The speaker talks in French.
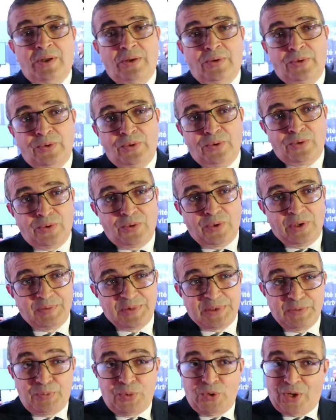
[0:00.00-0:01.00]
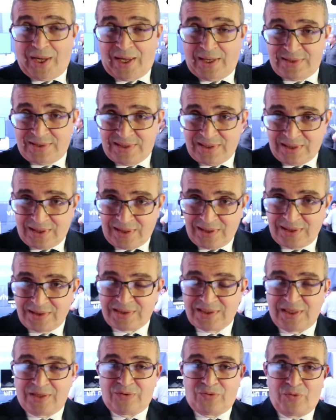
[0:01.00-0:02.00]
un petit peu attirer
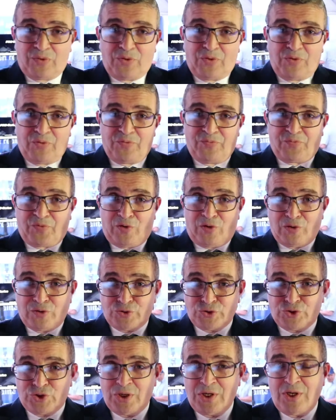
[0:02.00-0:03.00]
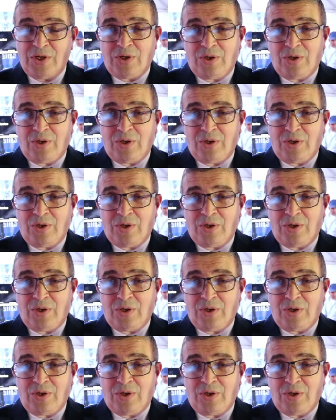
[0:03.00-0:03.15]
cette frange